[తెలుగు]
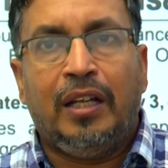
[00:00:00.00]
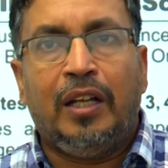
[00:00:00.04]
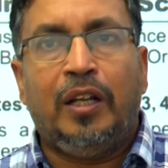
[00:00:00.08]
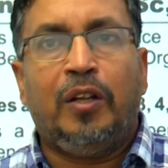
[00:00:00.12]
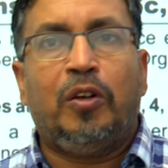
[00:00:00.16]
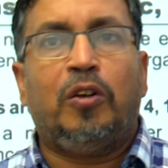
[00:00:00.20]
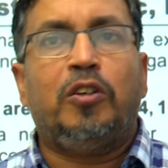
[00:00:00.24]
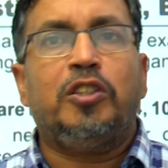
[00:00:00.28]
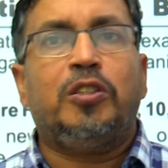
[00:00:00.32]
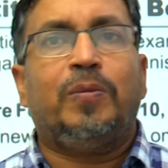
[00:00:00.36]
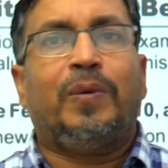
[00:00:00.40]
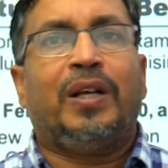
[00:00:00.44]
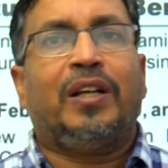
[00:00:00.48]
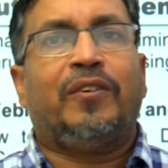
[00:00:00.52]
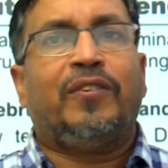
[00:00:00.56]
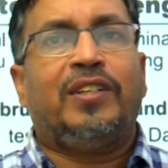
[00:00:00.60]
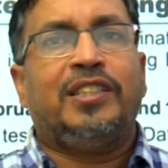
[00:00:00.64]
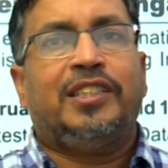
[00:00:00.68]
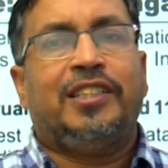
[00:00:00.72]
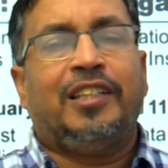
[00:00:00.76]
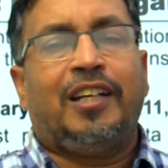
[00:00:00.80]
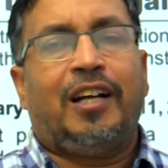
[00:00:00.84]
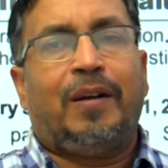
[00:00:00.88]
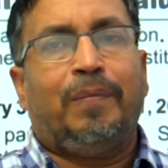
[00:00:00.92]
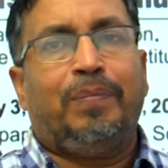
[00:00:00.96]
ఈరోజు మనకు
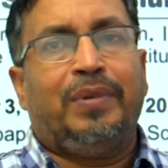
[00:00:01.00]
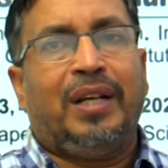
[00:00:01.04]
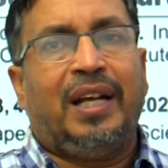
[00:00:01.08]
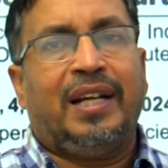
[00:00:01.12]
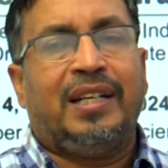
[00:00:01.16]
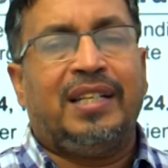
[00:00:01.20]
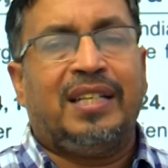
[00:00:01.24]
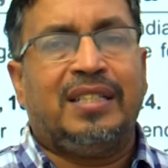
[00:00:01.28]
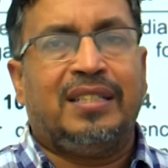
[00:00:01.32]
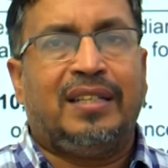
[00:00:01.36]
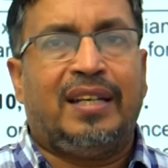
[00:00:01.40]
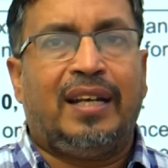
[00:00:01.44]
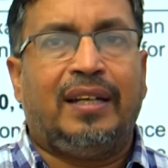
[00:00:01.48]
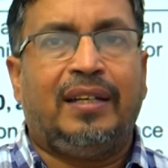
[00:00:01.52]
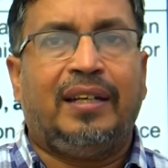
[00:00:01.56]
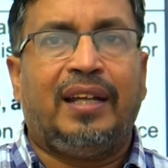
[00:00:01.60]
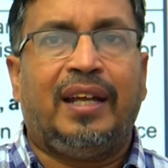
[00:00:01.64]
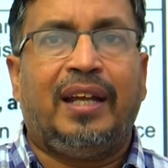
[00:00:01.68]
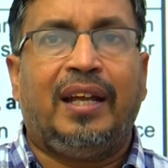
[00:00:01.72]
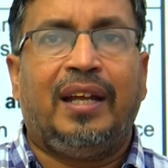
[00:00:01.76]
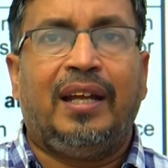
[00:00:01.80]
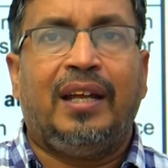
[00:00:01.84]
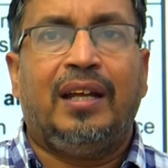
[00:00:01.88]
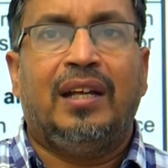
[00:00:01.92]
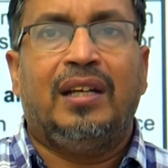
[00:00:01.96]
వచ్చిన అప్డేట్
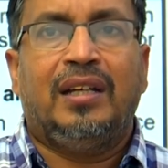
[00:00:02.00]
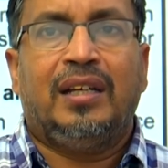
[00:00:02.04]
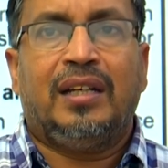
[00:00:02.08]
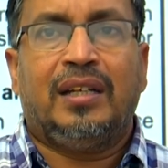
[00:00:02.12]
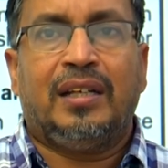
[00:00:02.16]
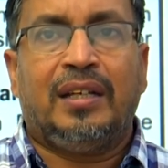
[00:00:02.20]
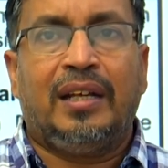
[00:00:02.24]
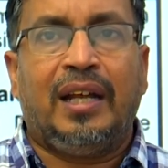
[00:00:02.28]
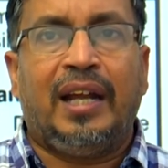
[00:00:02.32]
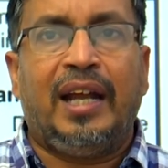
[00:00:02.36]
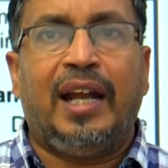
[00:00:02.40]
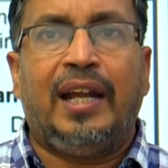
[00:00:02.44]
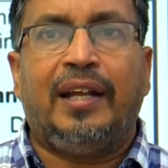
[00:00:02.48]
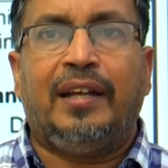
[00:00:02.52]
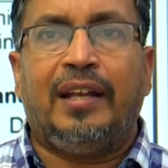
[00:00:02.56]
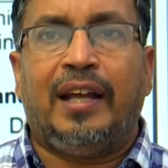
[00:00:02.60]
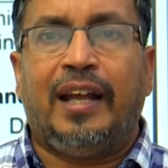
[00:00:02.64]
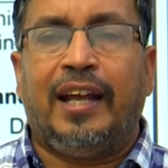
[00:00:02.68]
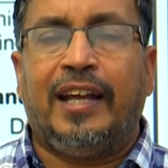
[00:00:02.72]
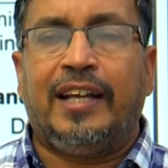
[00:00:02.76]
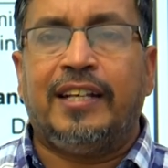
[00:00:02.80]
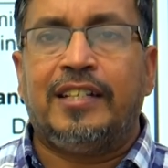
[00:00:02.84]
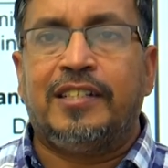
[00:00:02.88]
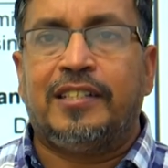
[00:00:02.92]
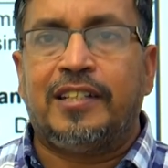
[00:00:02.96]
ఏంటంటే గేట్
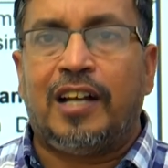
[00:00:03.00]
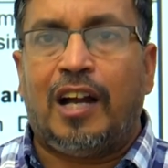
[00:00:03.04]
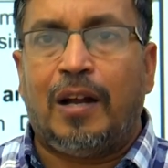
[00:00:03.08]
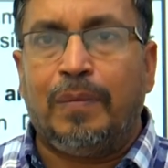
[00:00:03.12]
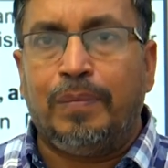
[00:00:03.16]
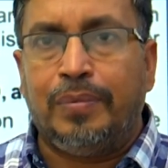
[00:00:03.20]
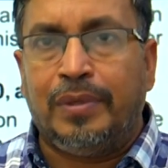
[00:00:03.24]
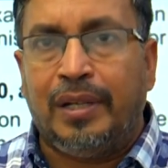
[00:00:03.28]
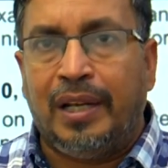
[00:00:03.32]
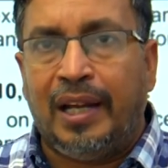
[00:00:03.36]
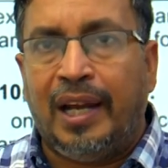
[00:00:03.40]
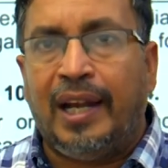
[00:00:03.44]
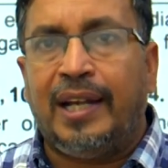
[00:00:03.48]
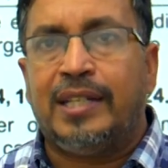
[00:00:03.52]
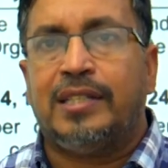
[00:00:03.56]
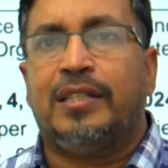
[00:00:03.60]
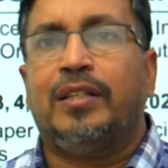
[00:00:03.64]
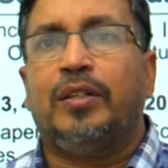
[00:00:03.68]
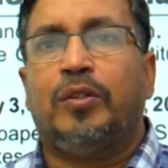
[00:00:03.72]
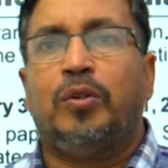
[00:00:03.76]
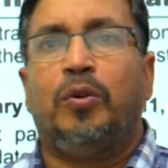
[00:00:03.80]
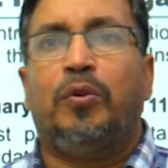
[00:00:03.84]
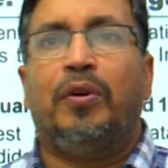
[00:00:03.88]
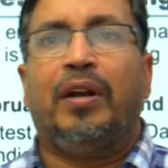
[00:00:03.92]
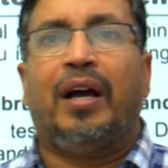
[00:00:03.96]
ఎగ్జామ్
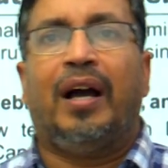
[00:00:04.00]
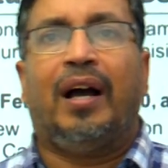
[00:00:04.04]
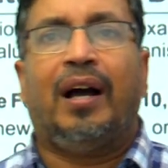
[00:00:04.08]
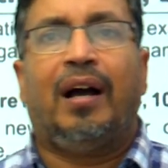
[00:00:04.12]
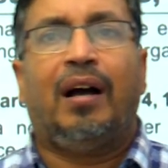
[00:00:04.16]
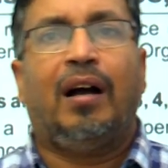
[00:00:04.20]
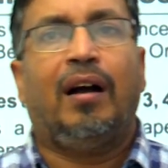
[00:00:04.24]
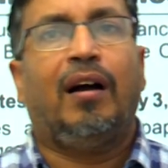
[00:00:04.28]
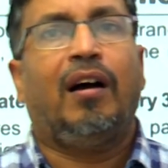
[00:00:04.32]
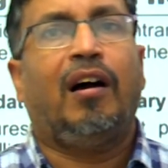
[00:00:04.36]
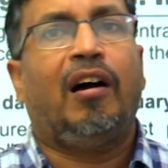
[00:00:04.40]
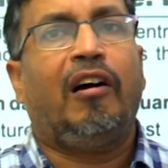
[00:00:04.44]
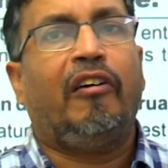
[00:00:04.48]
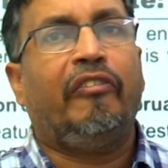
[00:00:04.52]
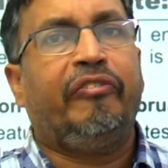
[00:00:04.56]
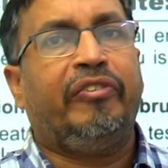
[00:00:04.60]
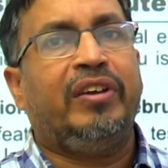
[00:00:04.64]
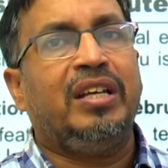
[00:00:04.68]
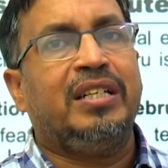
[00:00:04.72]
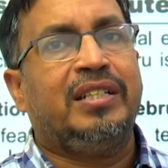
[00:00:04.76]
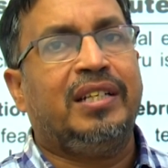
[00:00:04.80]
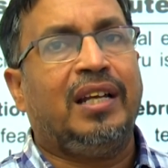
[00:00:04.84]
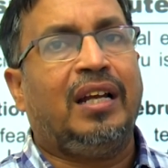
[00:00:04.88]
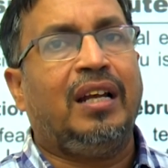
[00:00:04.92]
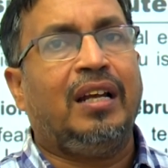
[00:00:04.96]
డేట్స్ని కూడా
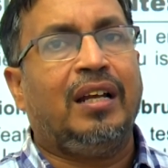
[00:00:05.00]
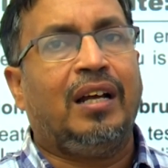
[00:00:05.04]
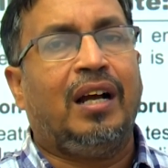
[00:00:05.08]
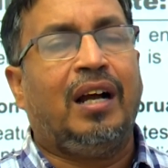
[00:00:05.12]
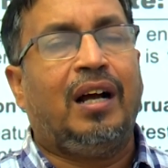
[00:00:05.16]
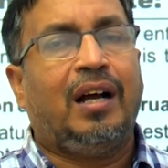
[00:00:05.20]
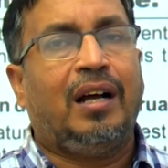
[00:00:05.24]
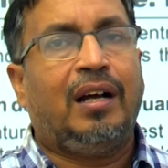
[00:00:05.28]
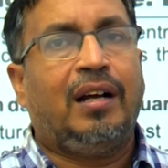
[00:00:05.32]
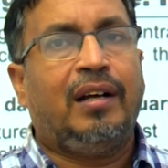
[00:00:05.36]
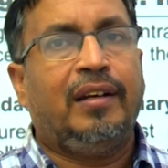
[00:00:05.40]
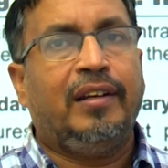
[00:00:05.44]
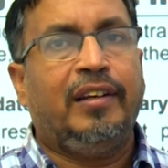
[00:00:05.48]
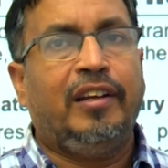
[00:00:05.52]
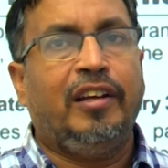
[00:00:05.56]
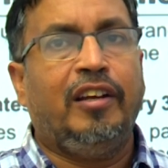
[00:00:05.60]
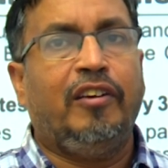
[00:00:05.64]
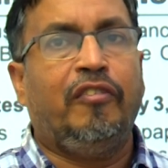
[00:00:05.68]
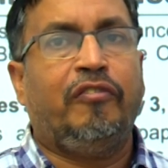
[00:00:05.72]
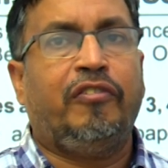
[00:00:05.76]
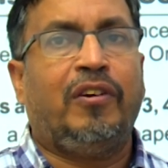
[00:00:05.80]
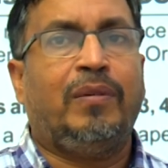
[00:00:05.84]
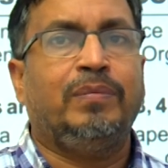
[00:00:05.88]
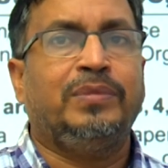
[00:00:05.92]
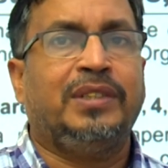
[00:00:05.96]
అఫీషియల్గా
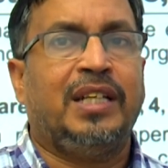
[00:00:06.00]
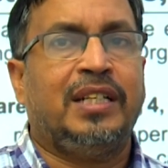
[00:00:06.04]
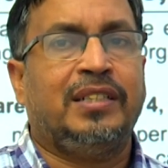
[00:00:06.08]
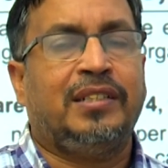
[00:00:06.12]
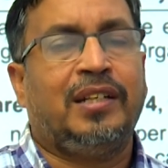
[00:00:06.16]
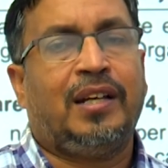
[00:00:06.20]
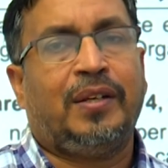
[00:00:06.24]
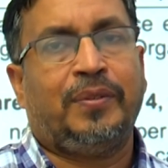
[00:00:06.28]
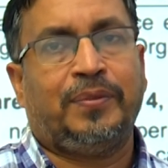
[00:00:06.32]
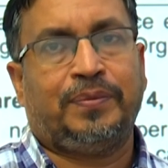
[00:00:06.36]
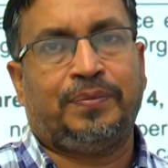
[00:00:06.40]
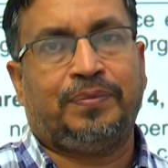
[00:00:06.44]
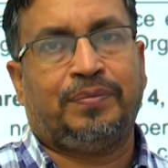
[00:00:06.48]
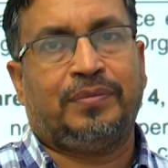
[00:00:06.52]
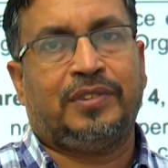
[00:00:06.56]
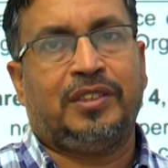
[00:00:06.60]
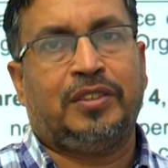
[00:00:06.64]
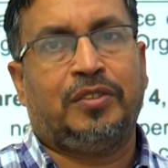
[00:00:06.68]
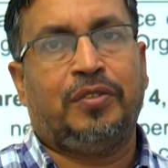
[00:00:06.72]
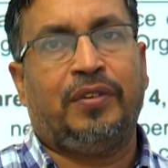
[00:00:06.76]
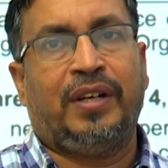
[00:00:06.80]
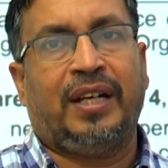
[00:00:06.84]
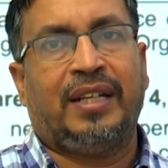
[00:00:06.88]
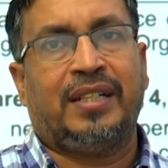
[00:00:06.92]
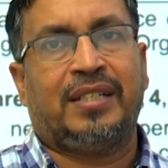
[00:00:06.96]
ఇన్ఫామ్ చేశారు
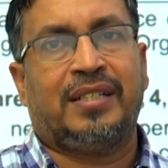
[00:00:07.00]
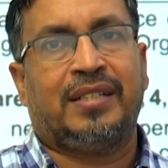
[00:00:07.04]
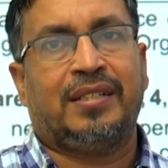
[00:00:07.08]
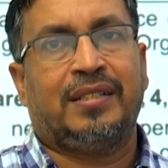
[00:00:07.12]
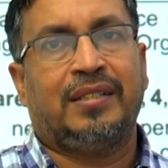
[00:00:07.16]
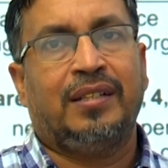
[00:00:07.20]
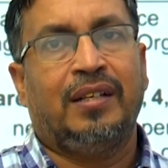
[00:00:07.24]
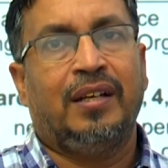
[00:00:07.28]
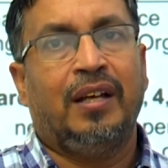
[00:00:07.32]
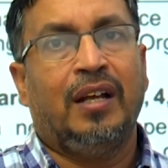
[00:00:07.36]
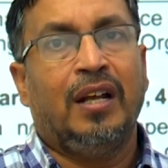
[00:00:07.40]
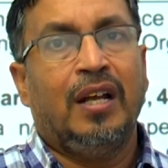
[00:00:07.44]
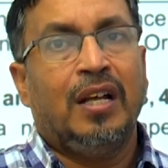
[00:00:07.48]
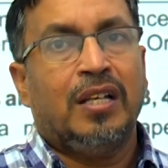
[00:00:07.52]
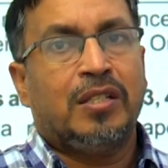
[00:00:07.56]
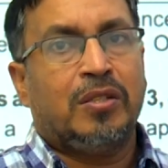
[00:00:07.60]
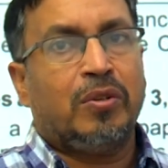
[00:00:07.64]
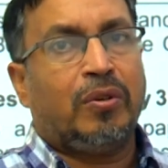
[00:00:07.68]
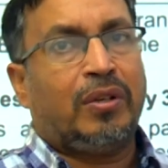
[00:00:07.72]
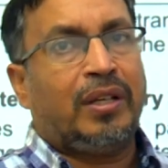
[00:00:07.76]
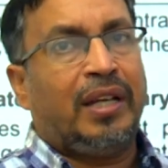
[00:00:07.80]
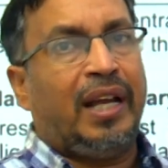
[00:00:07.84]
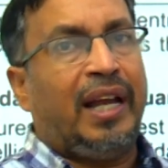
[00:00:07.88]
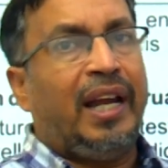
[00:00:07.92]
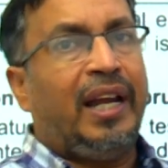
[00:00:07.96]
స్టూడెంట్స్ సో
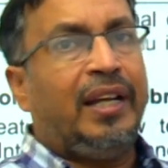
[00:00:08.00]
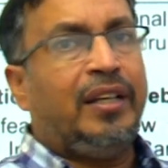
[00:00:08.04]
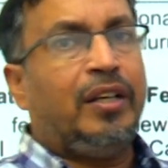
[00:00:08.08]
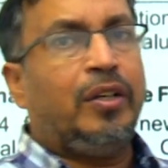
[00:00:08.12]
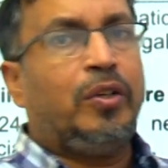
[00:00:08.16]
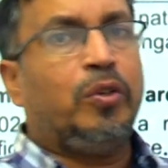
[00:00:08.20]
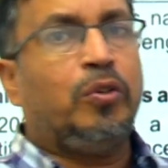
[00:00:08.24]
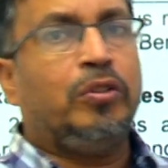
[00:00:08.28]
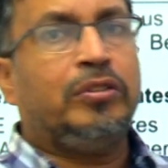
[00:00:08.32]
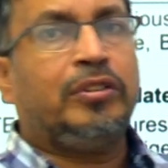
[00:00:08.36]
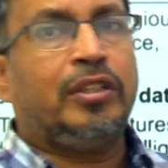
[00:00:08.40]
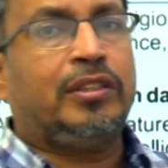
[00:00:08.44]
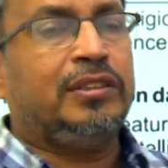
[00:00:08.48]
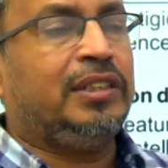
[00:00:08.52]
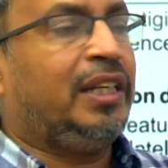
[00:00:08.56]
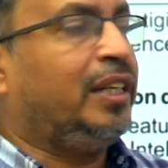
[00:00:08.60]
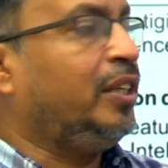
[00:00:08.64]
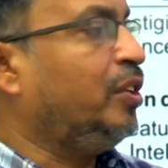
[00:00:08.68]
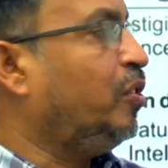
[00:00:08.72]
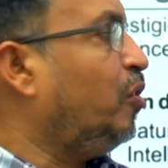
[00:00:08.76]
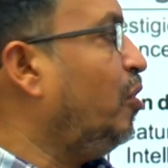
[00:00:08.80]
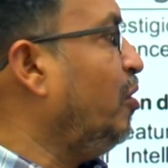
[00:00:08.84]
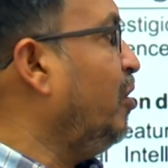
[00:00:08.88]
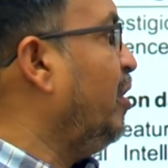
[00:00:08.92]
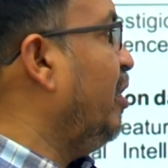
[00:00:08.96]
గేట్ టూ
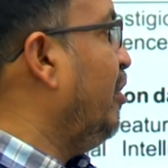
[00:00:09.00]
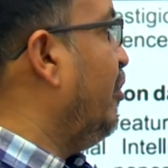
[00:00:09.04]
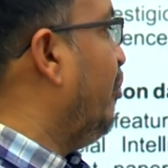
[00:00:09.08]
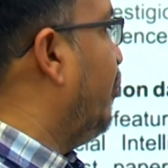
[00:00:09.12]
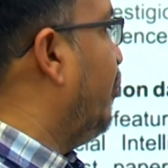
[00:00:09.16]
థౌజండ్ ట్వంటీ